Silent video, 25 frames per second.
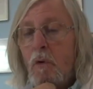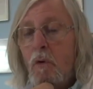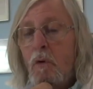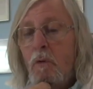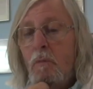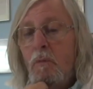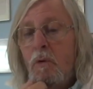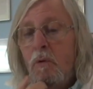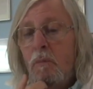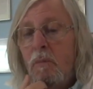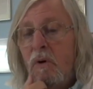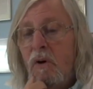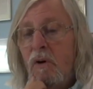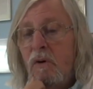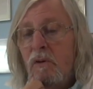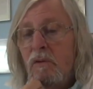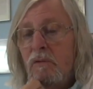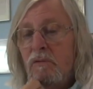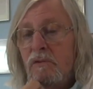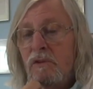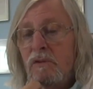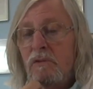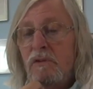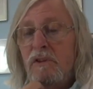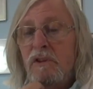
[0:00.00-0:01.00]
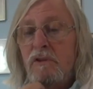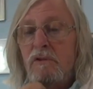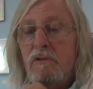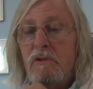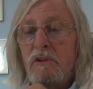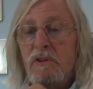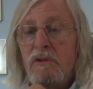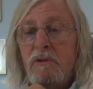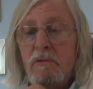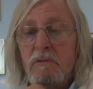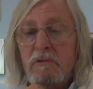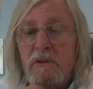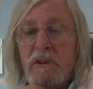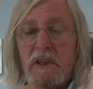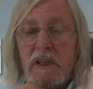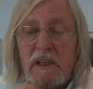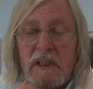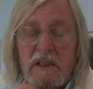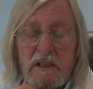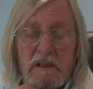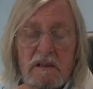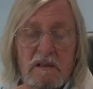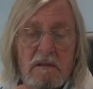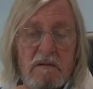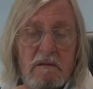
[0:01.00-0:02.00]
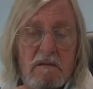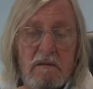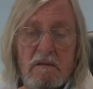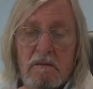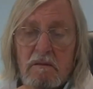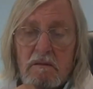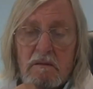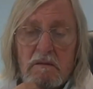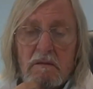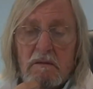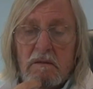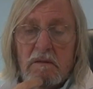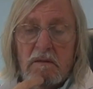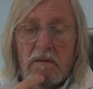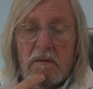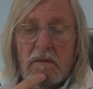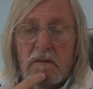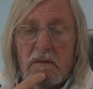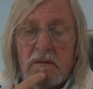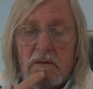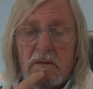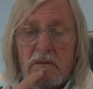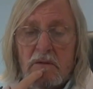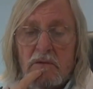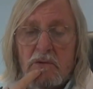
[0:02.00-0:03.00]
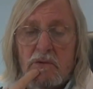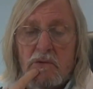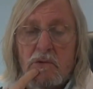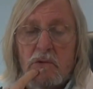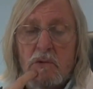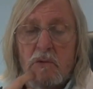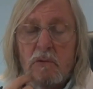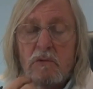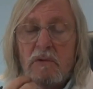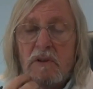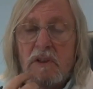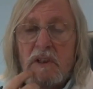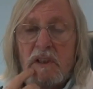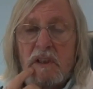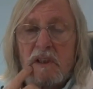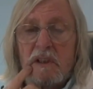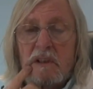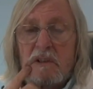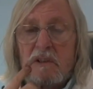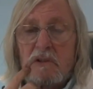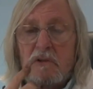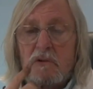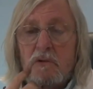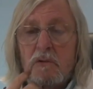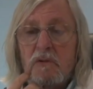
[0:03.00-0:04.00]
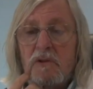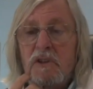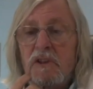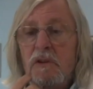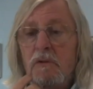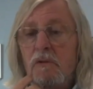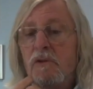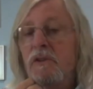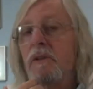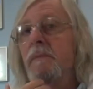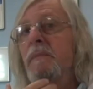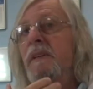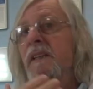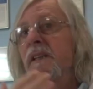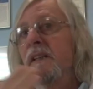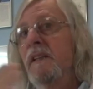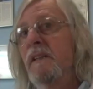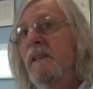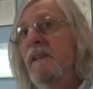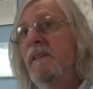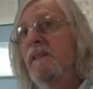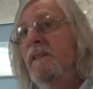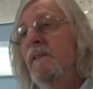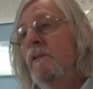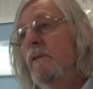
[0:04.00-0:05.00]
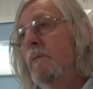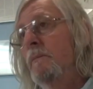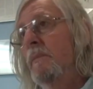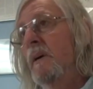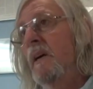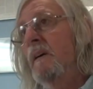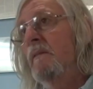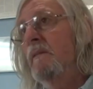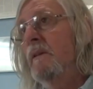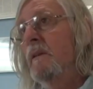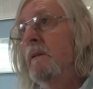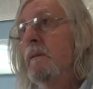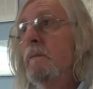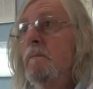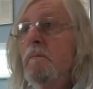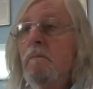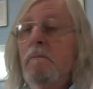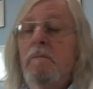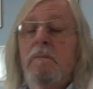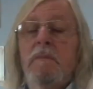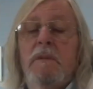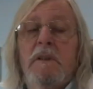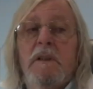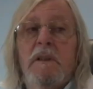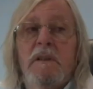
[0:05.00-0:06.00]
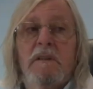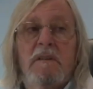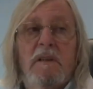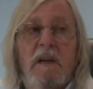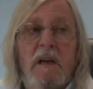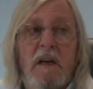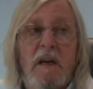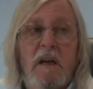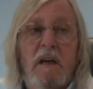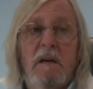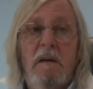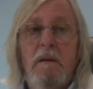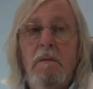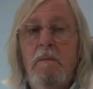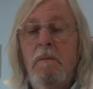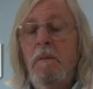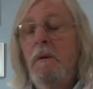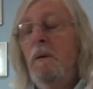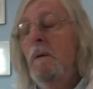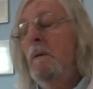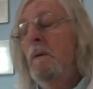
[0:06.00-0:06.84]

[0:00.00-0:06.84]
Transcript: au moment d'une situation de crise euh, sur des choses qui n'ont jamais été testées auparavant. Et ça,